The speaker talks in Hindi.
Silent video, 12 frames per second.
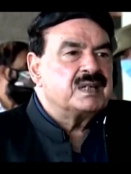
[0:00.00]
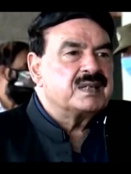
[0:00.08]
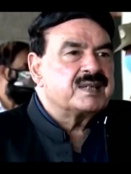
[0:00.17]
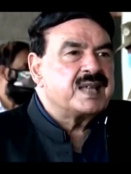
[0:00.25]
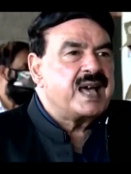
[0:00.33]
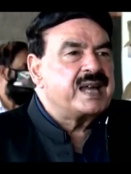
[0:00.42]

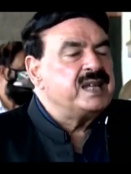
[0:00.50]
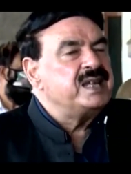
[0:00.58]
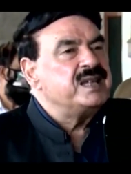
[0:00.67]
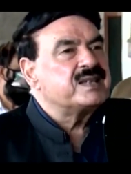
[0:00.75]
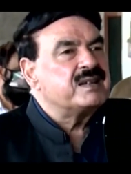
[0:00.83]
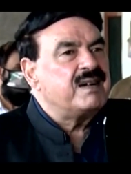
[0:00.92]

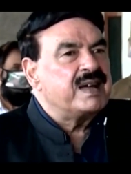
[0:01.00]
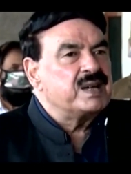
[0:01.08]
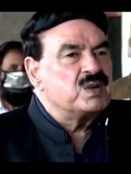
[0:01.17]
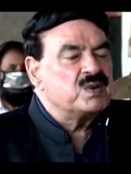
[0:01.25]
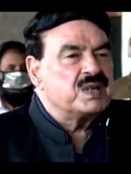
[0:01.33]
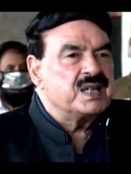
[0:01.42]
सारी
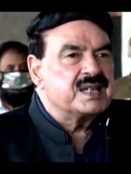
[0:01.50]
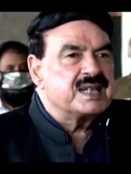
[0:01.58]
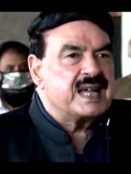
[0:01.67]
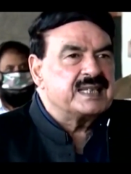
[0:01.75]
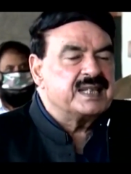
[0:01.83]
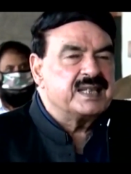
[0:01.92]
सवारियों की
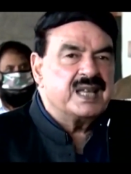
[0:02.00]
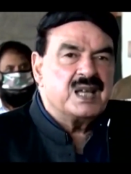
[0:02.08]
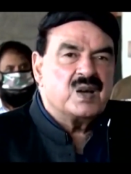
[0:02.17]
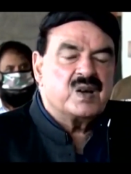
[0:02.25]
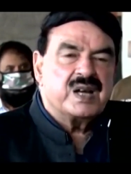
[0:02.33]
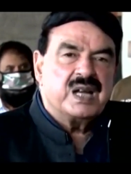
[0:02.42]
इजाज़त
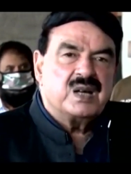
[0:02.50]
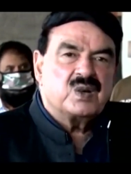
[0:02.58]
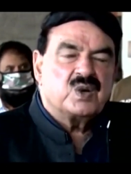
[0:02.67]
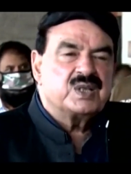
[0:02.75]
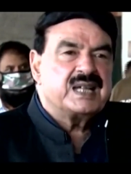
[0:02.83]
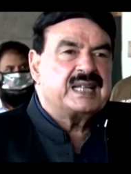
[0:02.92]
दें और रेल
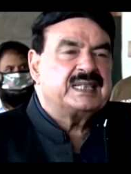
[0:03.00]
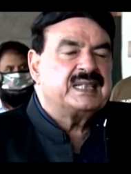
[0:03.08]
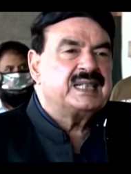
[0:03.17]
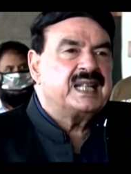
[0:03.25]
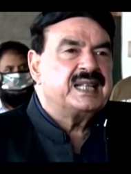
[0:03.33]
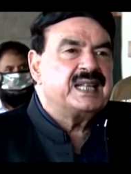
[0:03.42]
को
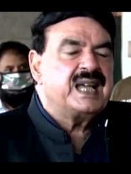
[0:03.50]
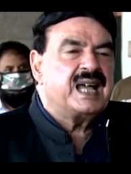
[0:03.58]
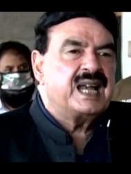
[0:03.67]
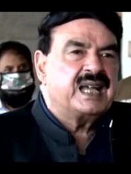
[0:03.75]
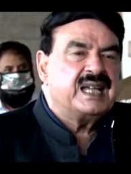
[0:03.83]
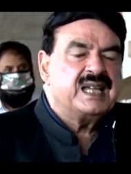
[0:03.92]
इजाज़त ना दें
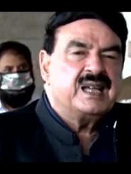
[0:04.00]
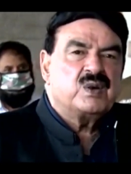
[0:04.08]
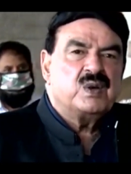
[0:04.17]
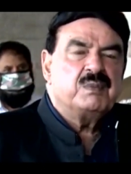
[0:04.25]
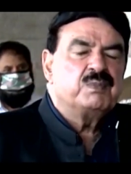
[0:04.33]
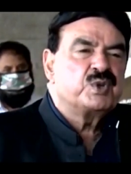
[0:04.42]
हालांकि ये
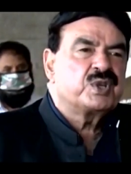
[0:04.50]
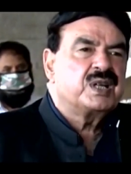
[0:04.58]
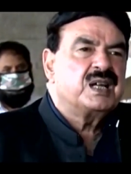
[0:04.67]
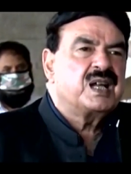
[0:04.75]
कोई मुश्किल